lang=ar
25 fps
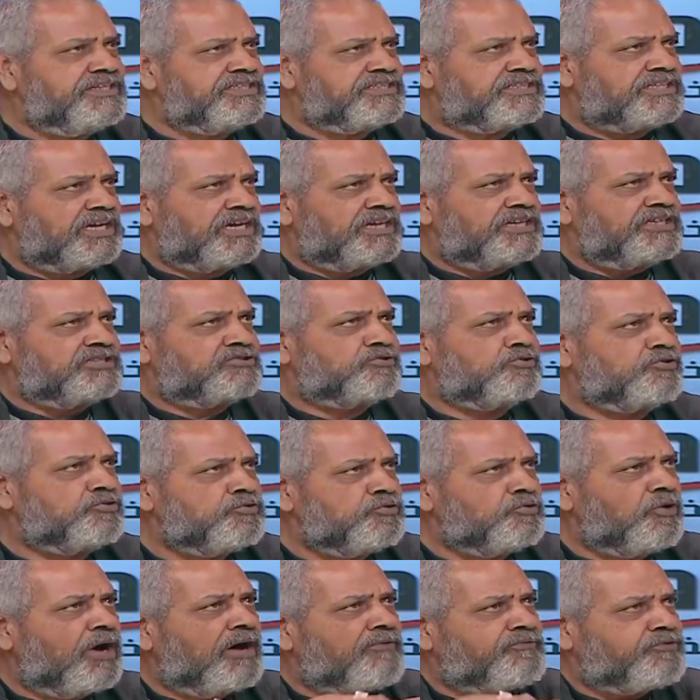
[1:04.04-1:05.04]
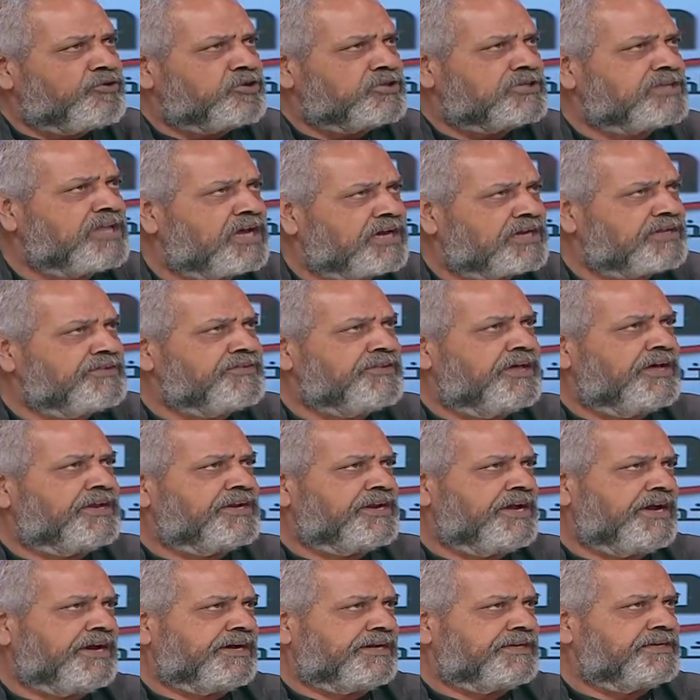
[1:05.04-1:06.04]
يستغيثوا انه وقفوا اطلاق النار
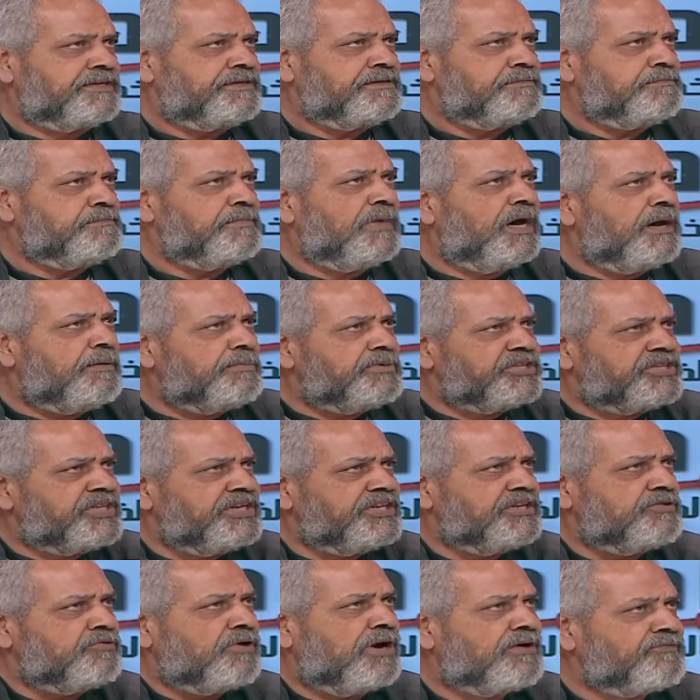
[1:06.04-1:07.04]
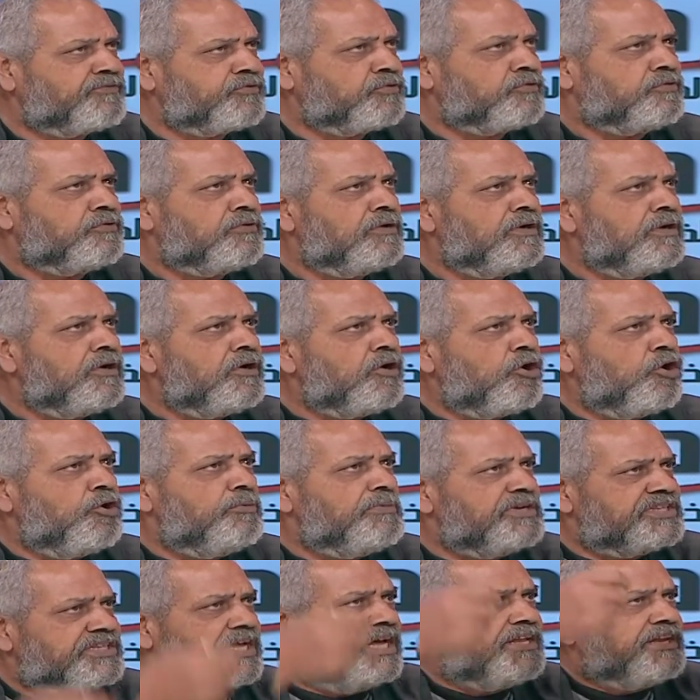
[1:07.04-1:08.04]
يا اخي ما بدهم يوقفوا
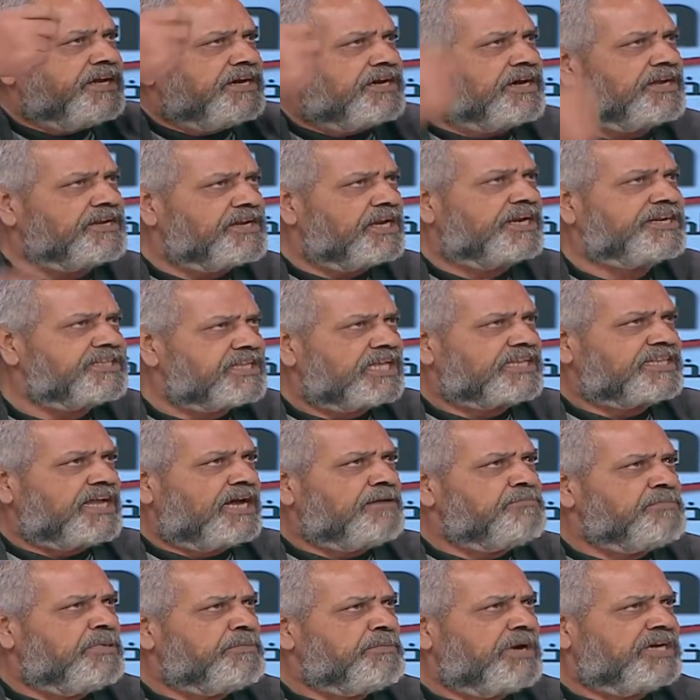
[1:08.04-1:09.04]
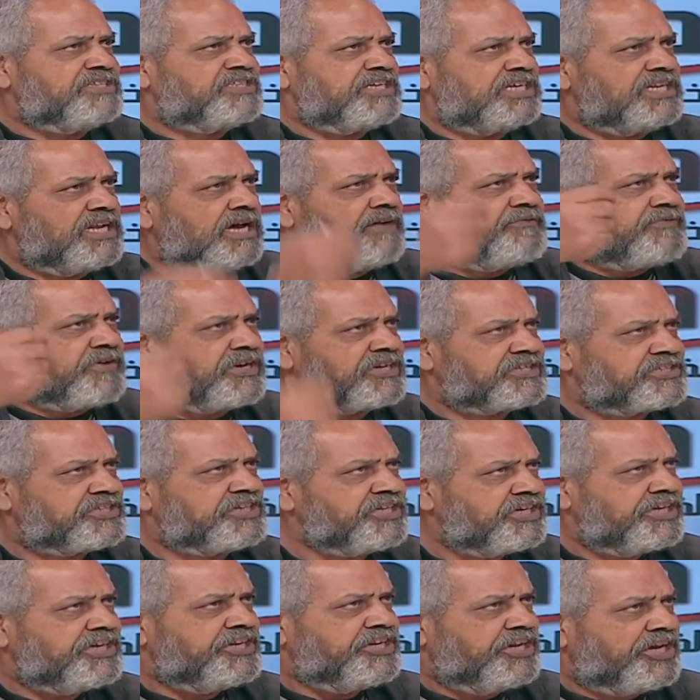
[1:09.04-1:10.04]
قمت انا قررت اتحمم عشان
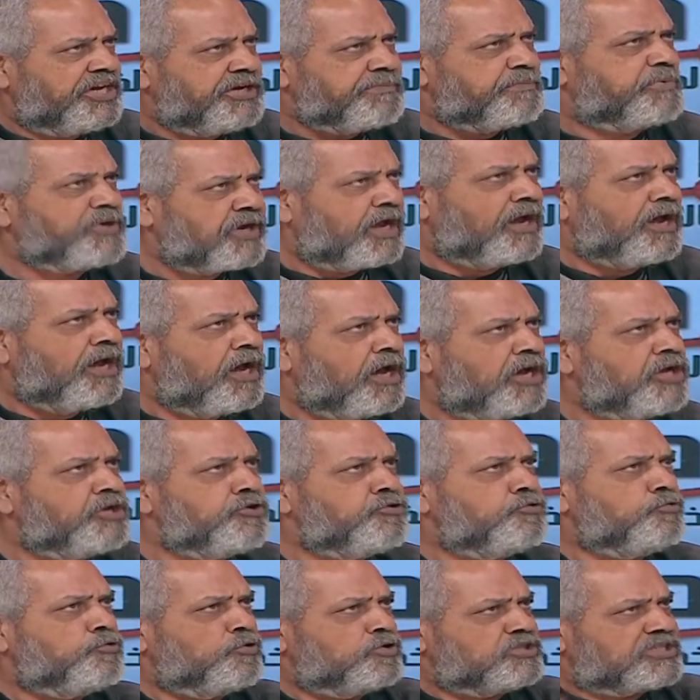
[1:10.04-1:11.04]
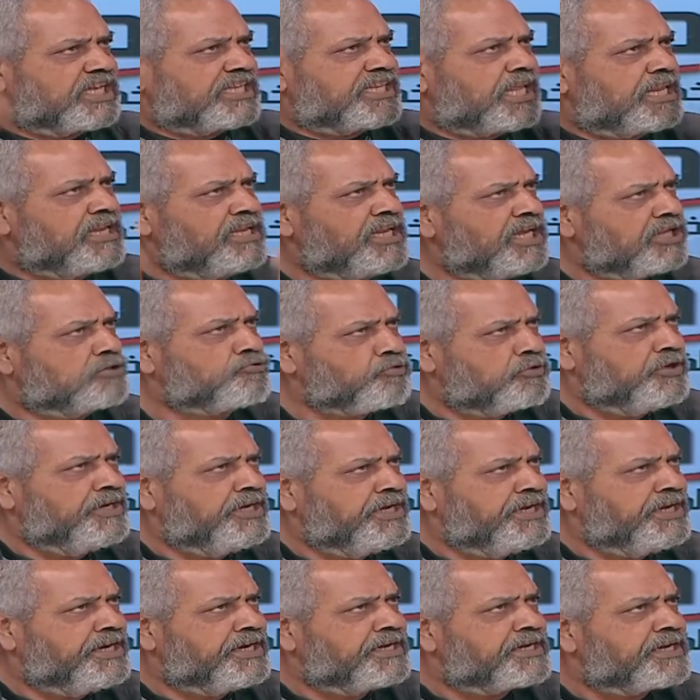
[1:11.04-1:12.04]
افرجيهن عبره انه اذا ضليتوا
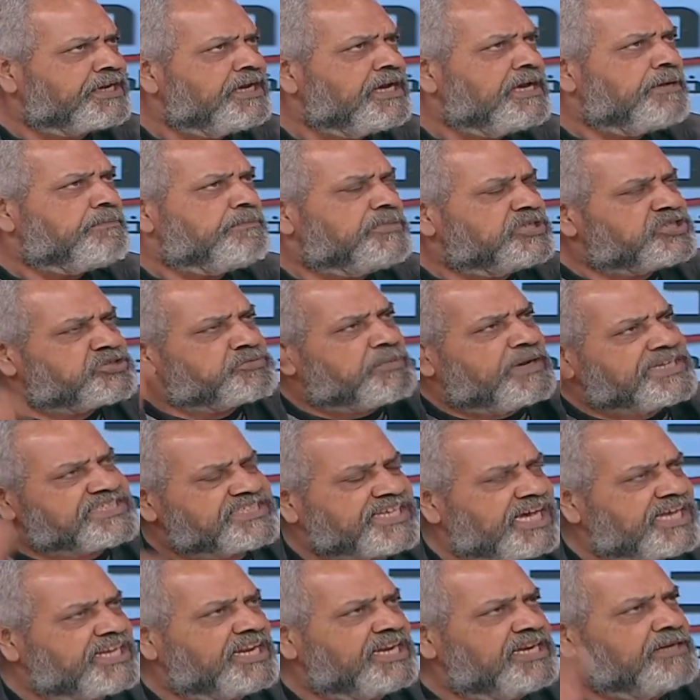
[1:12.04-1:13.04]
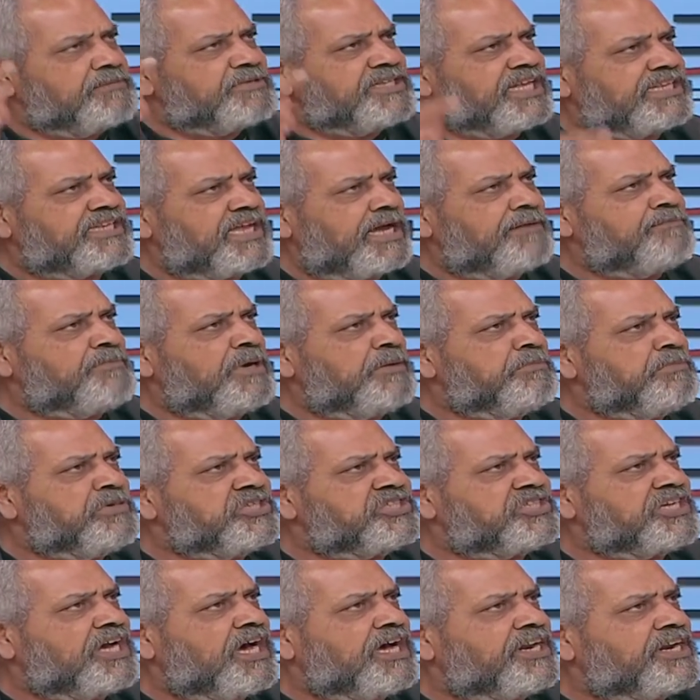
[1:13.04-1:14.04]
هيك مش بس انا اللي بدي اتحمم
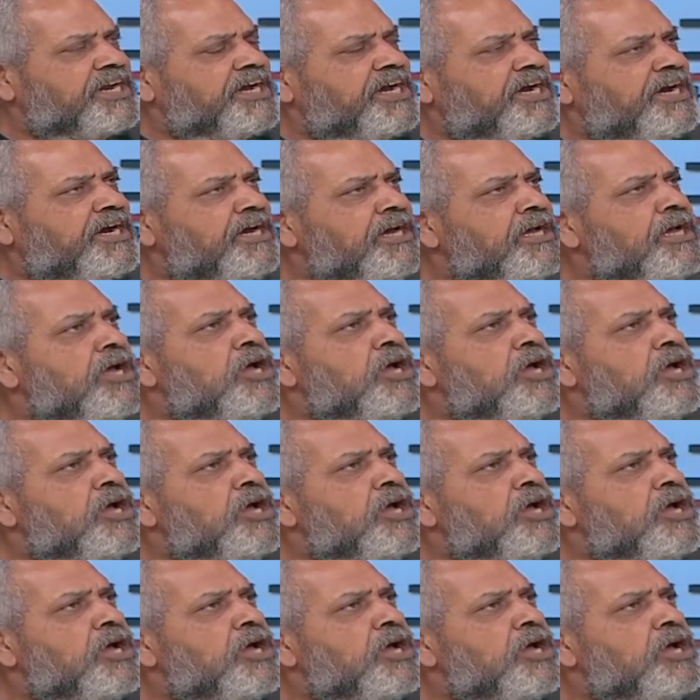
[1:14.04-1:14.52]
بالشارع